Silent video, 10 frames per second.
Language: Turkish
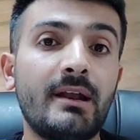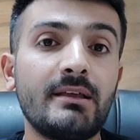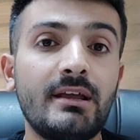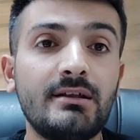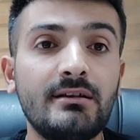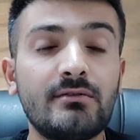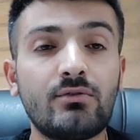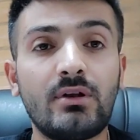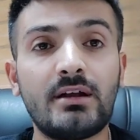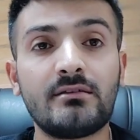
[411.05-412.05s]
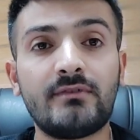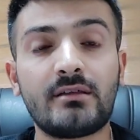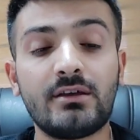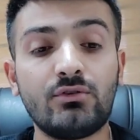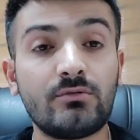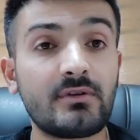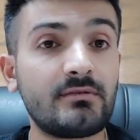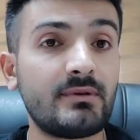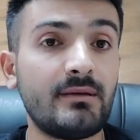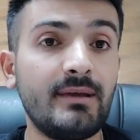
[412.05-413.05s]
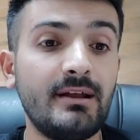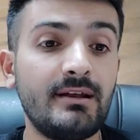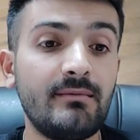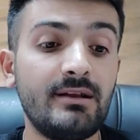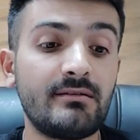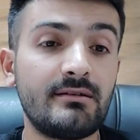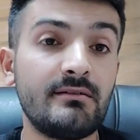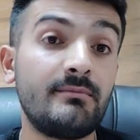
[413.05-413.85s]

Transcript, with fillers: ettiğiniz sorularınız varsa yorum kısmına belirtebilirsiniz.